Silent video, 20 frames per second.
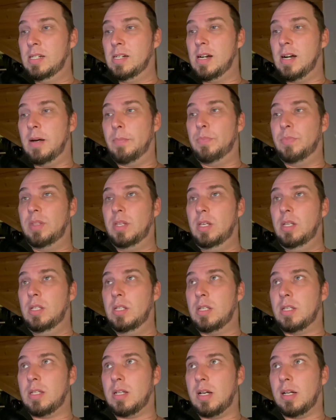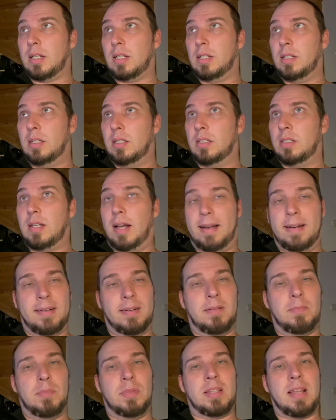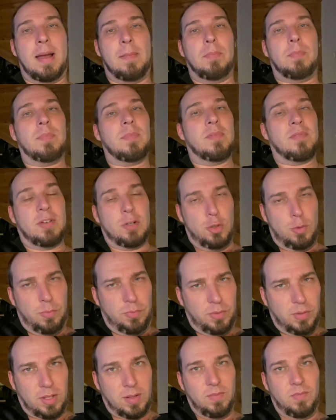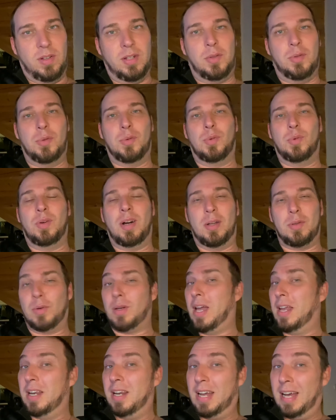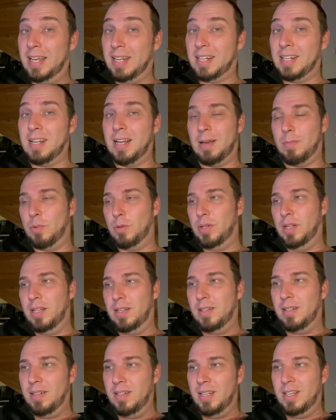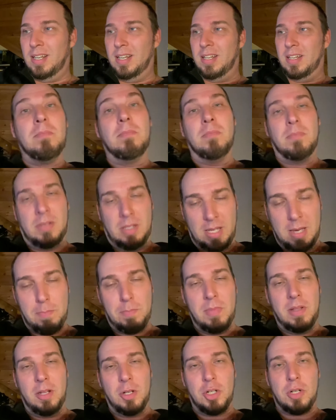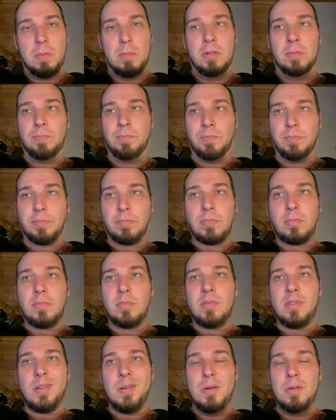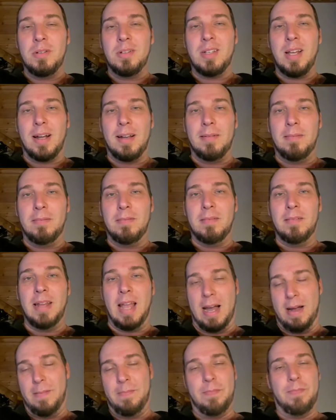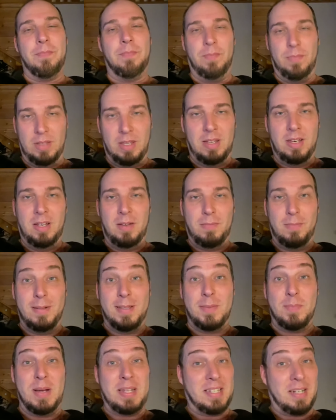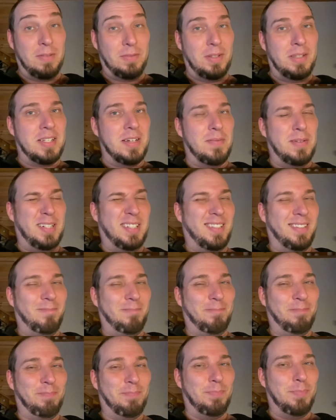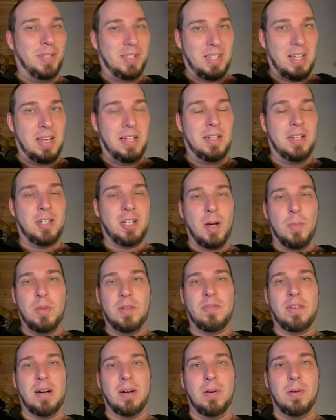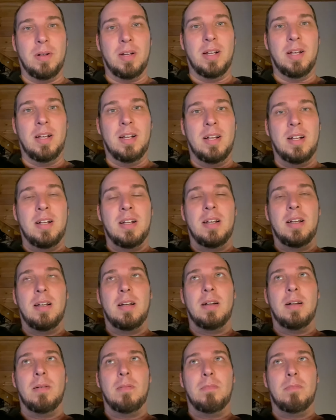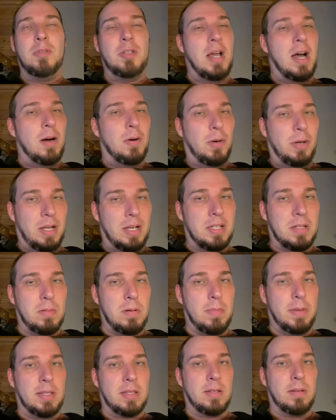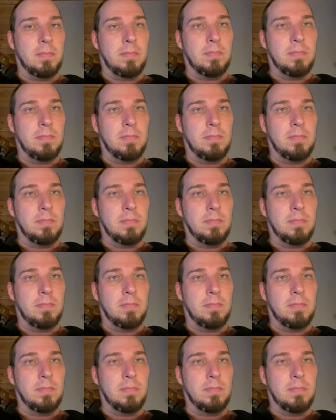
am Dienstag dann mit einem vernünftigen Video, also gerne liken, abonnieren, gebt mir eine Stimme und dann, ja, wird's besser auf dieser Welt. Bis dahin, ciao mit V. Ähm, ja, euer Silbermatze.